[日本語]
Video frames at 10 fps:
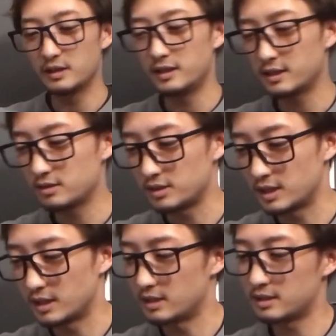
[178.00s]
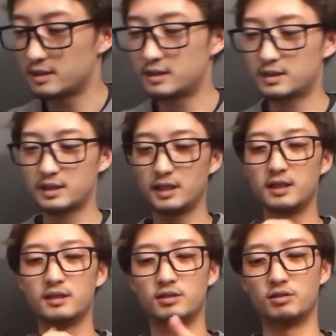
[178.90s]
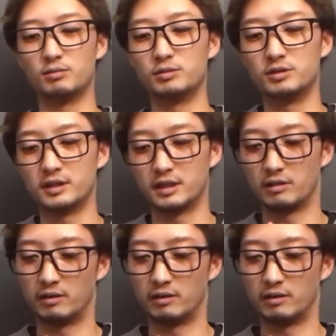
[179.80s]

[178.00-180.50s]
やつじゃつけへんと思うんやけど